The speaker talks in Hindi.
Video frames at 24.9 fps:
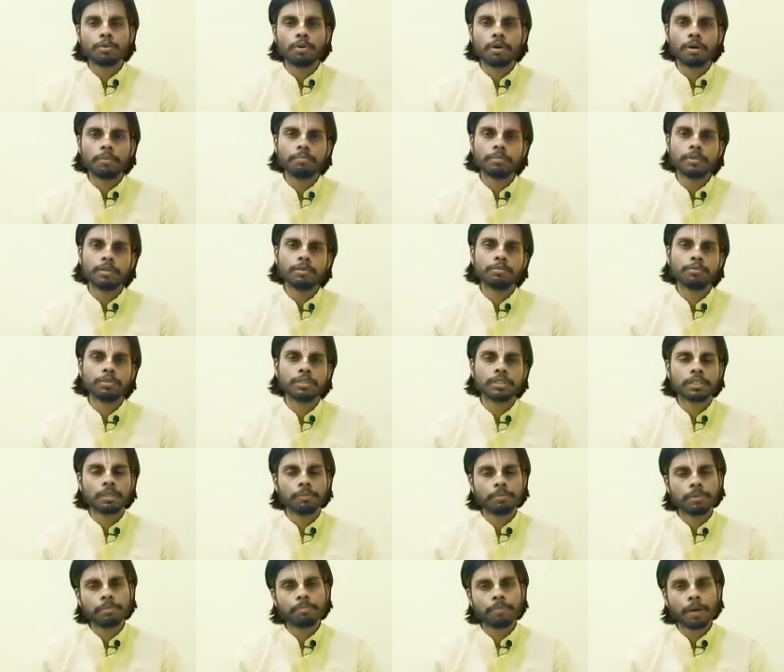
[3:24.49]
तो हम उन
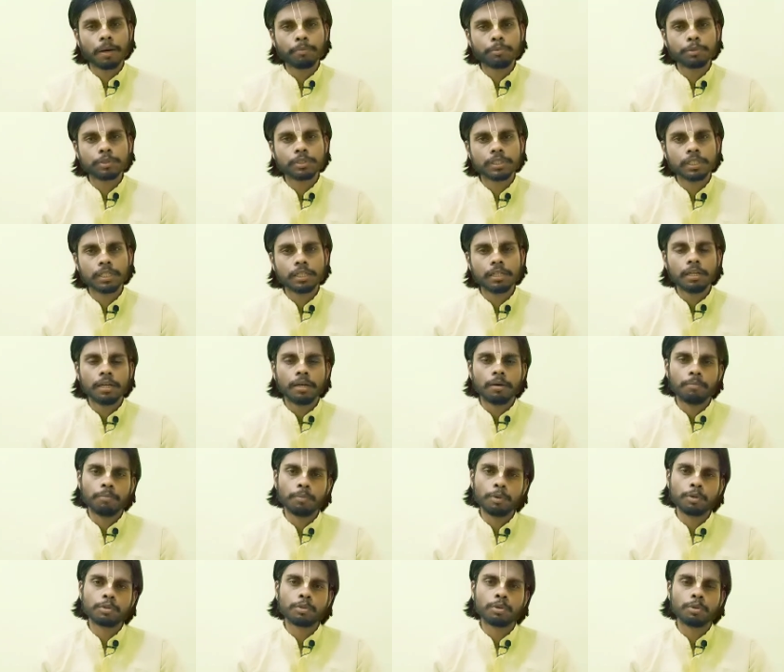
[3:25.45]
सभी पापों से
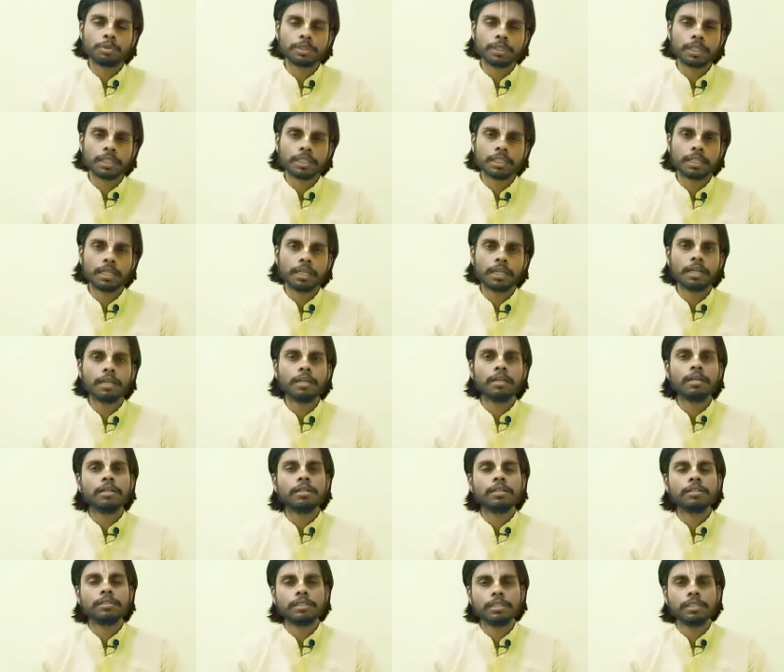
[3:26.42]
मुक्त हो सकते हैं